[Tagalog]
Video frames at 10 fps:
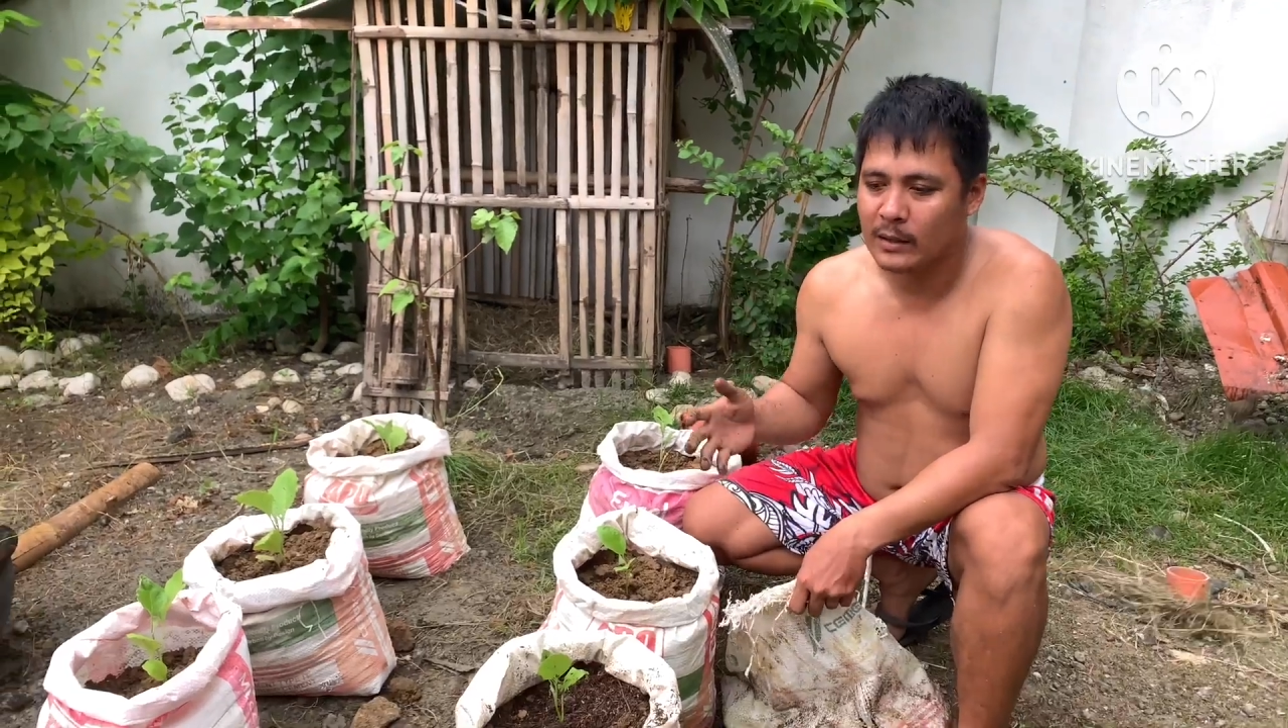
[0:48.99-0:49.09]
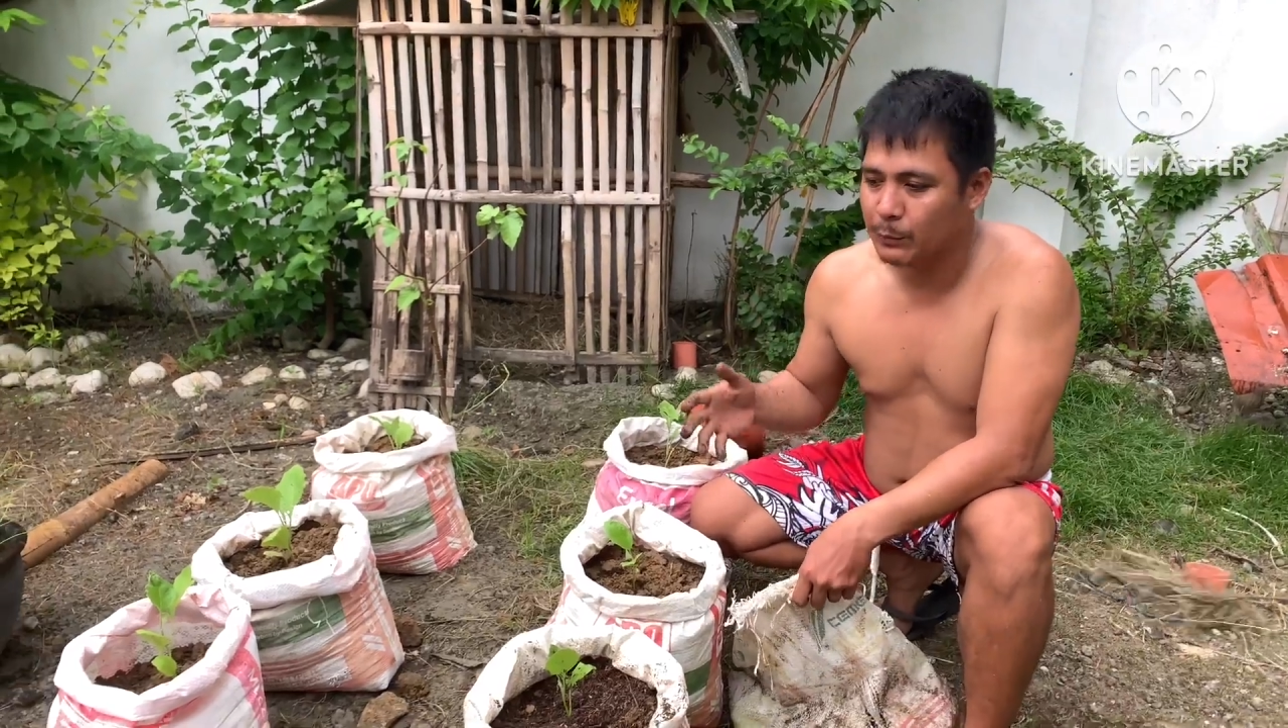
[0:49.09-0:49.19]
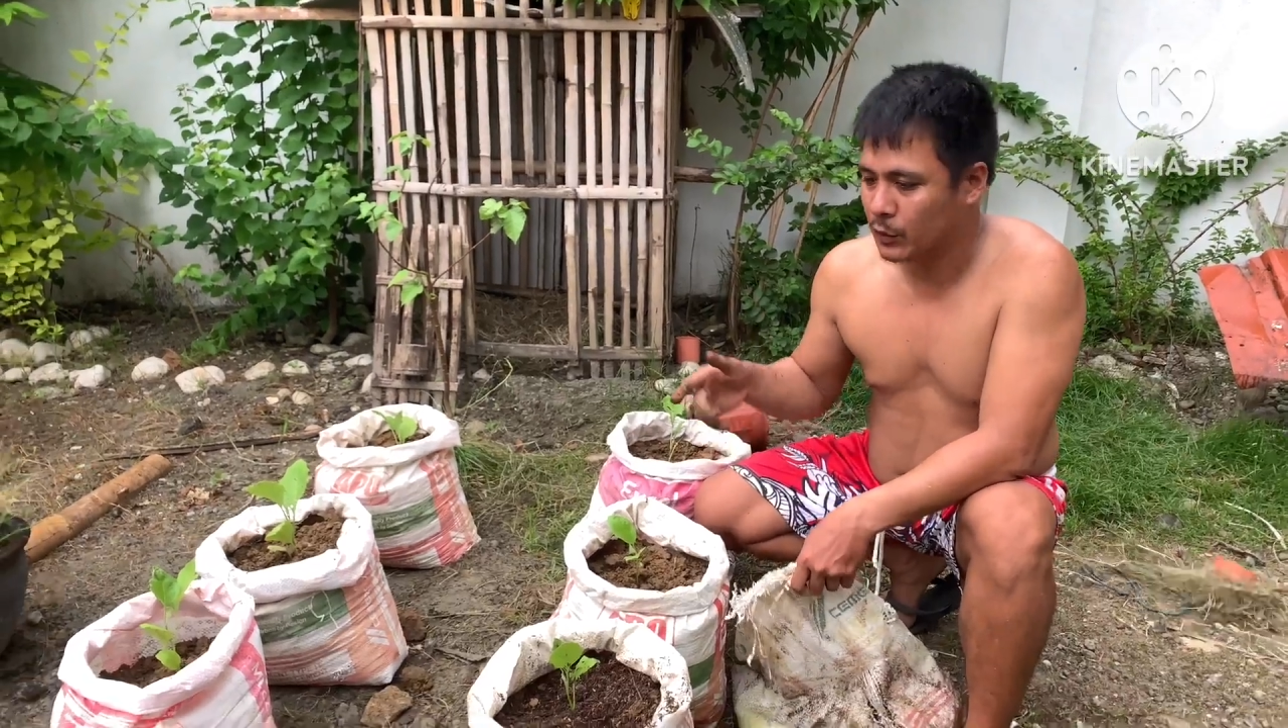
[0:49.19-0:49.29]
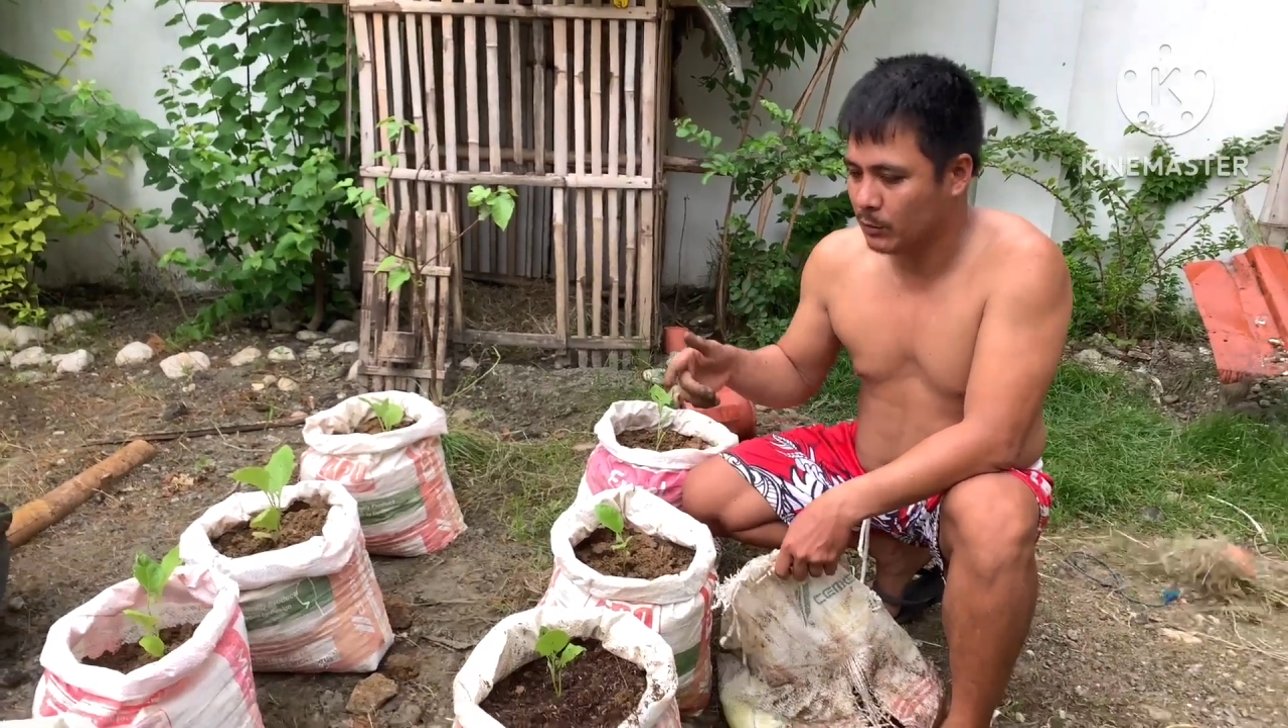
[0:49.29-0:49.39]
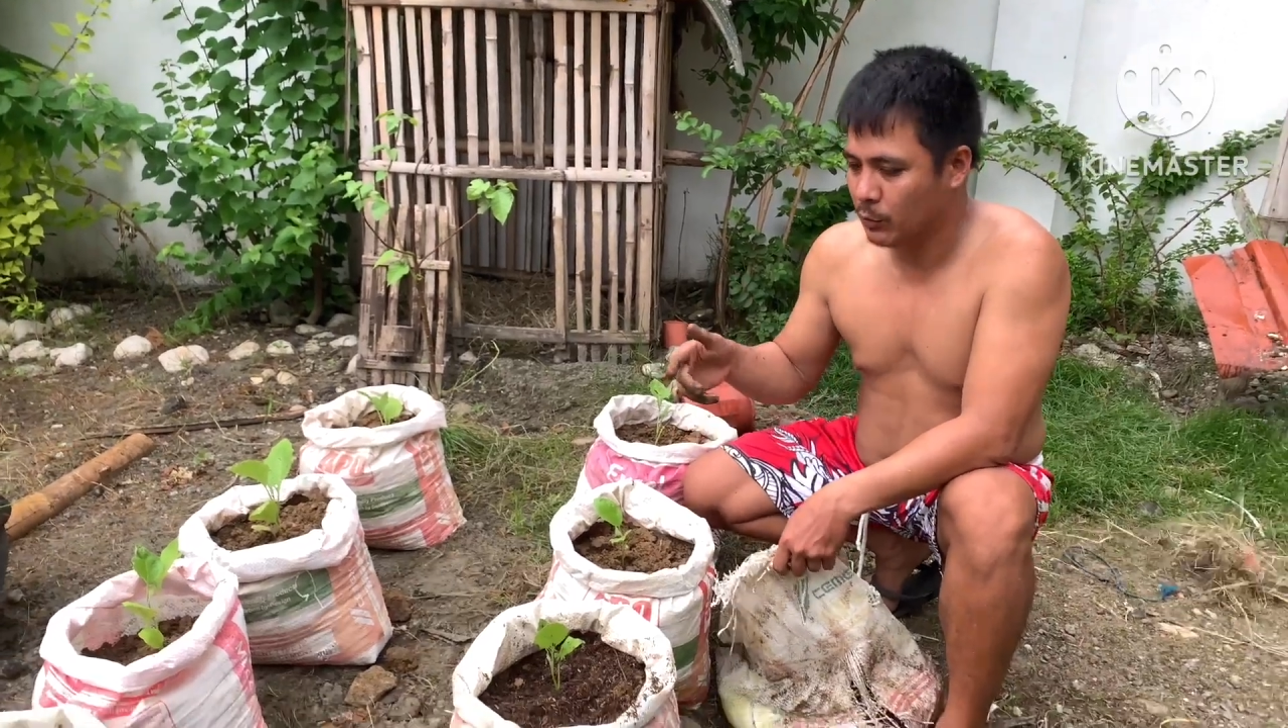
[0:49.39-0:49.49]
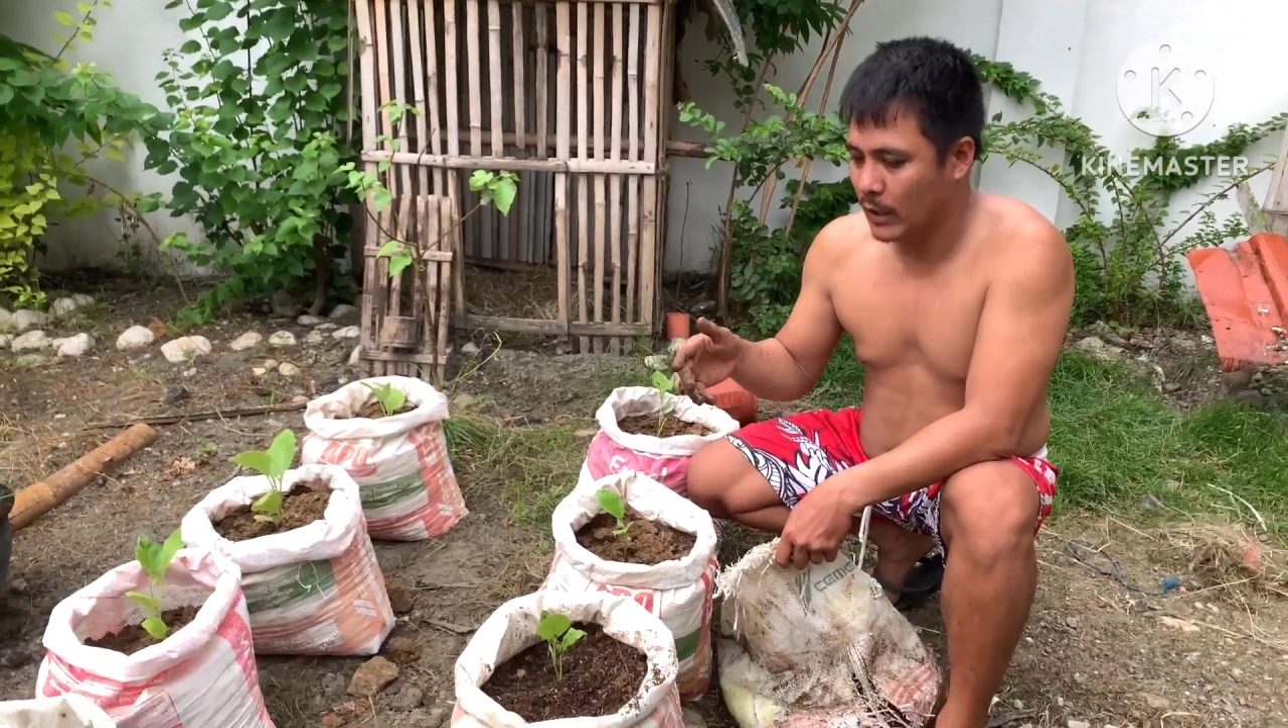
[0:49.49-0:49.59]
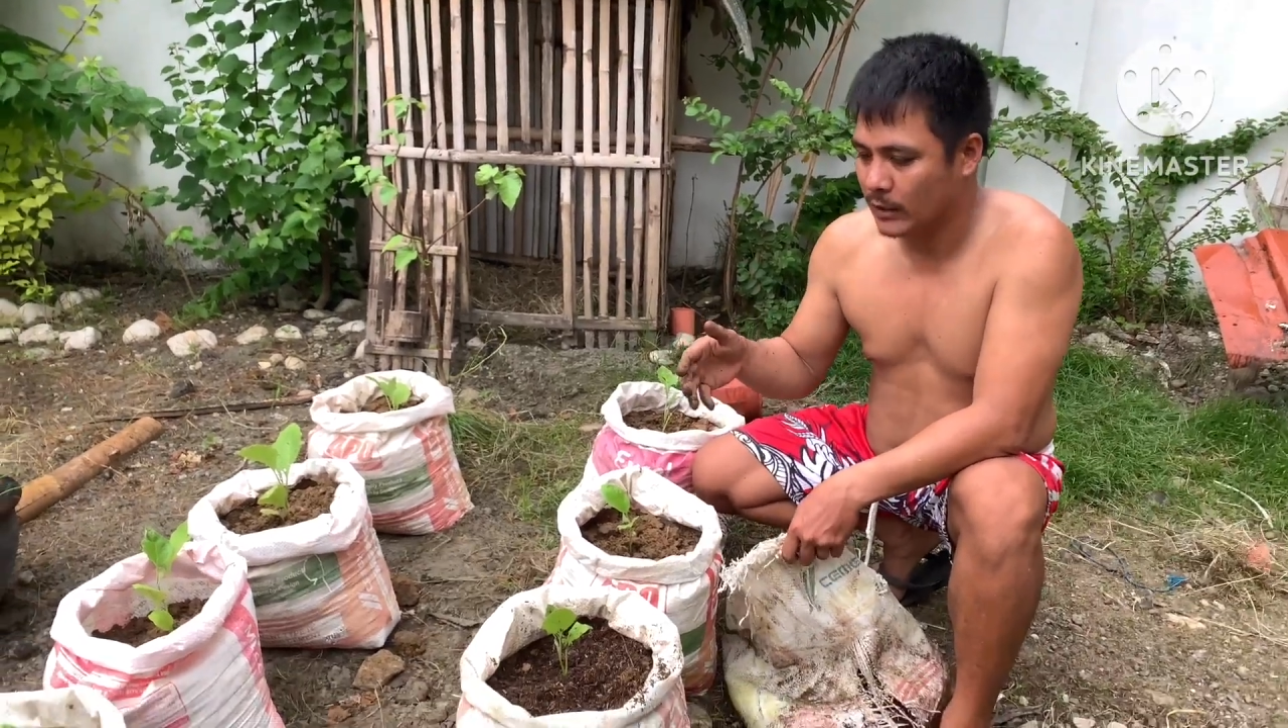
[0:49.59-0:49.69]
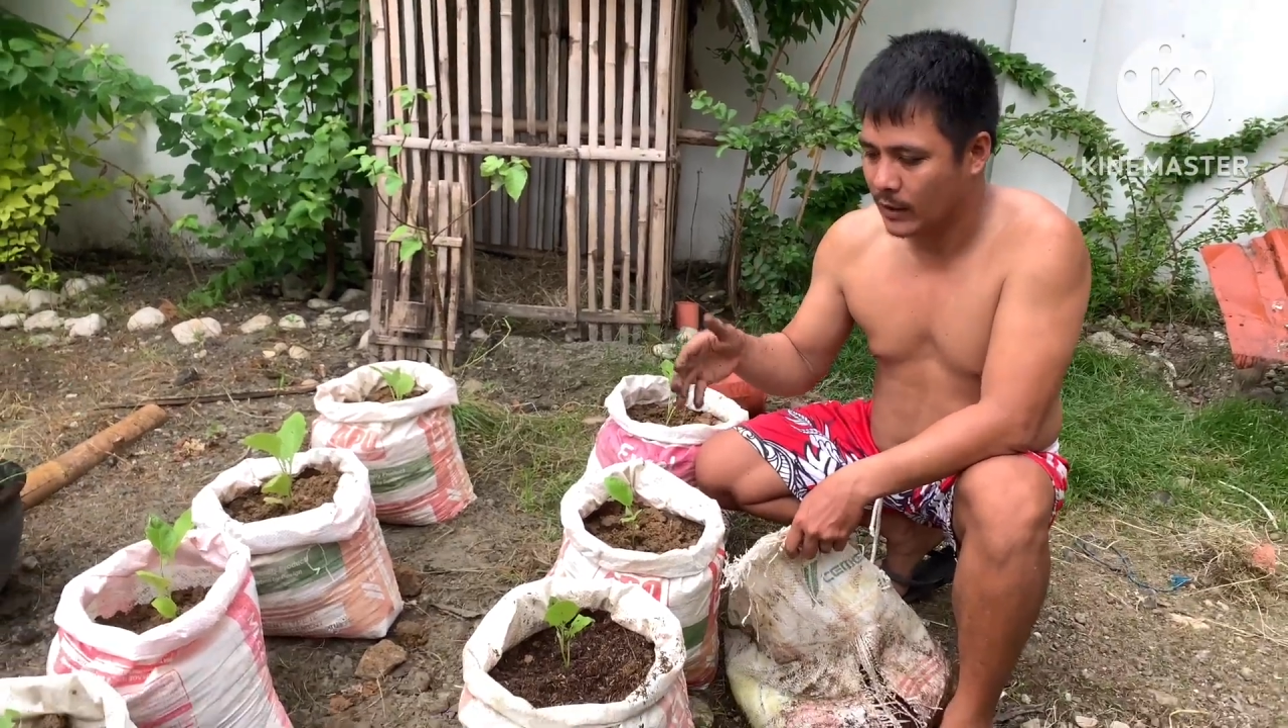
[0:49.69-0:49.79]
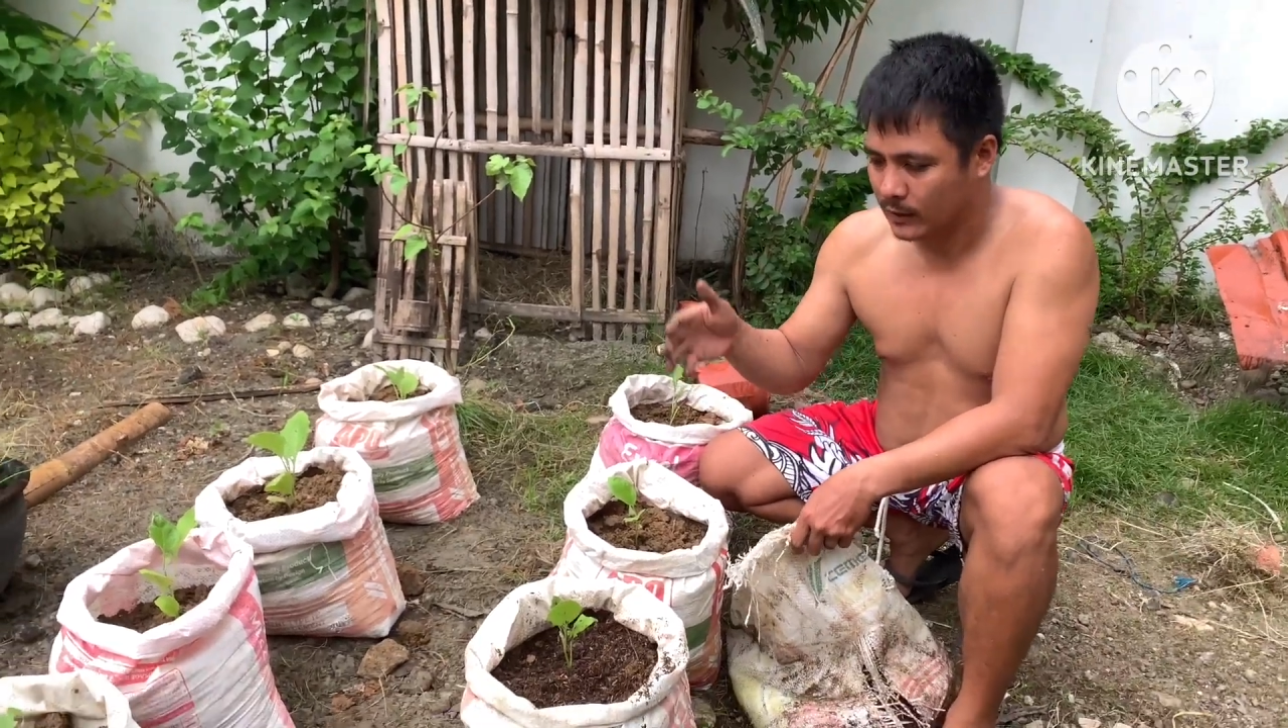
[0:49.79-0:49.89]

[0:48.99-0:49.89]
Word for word: tapos gilbutang ta